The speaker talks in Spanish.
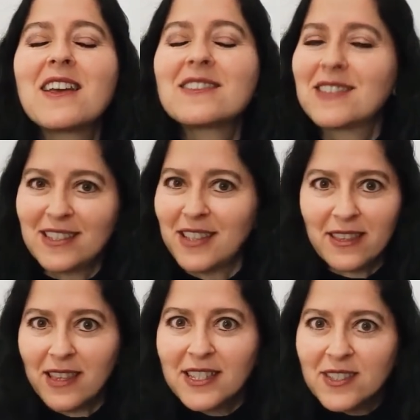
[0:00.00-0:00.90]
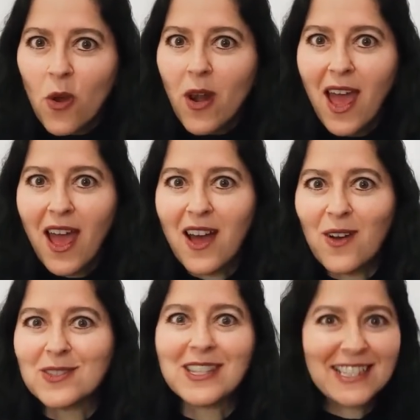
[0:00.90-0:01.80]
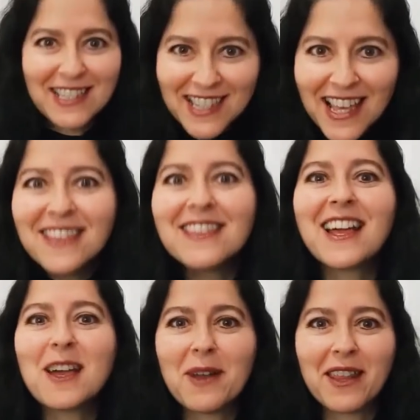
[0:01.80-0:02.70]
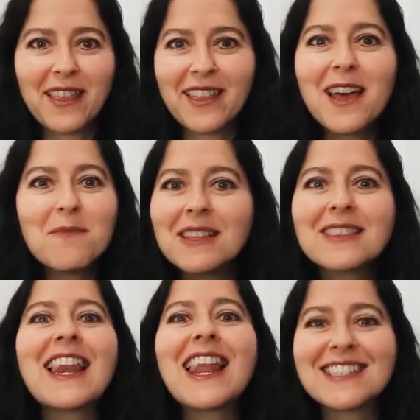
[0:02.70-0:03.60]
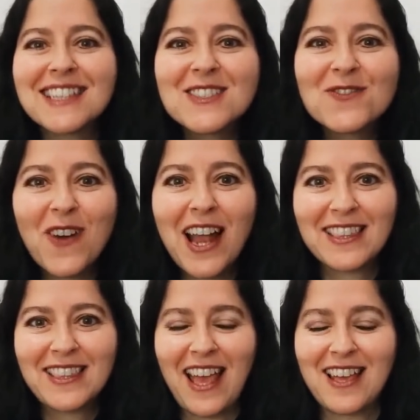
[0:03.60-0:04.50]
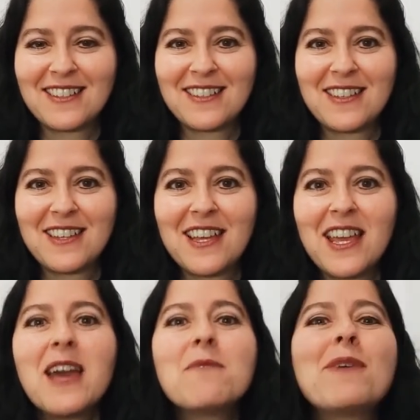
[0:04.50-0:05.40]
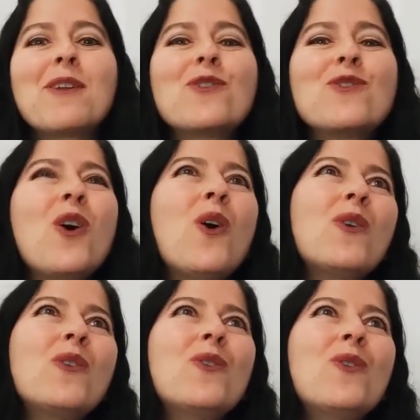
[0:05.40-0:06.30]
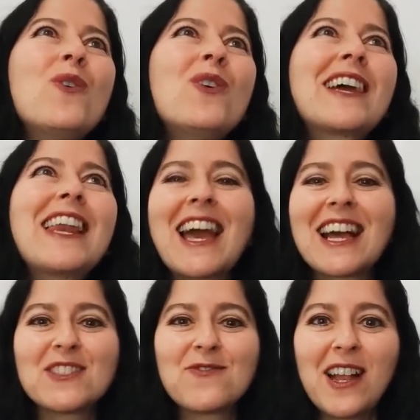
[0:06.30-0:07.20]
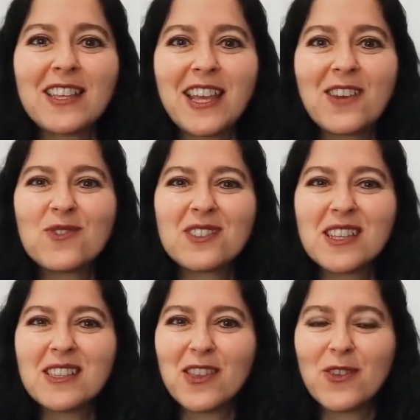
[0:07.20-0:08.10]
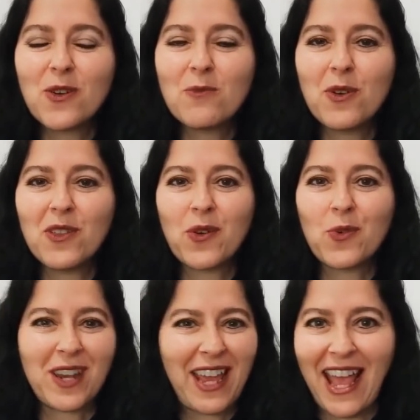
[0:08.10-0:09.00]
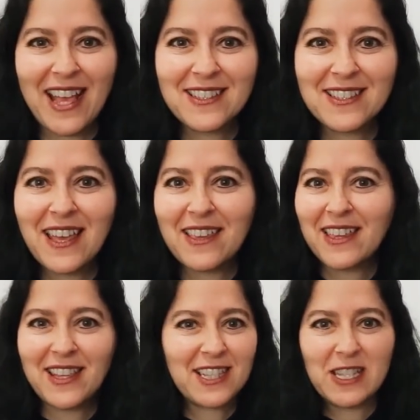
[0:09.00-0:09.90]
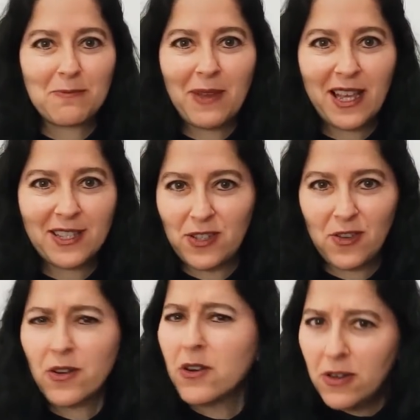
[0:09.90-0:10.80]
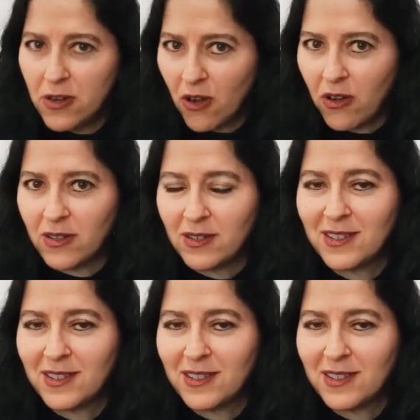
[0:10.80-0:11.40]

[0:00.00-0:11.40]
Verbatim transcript: se sienta sola, o sea, sienta que verdaderamente le haces falta pero no, no que le hagas falta en un sentido como de urgencia, de desesperación, no.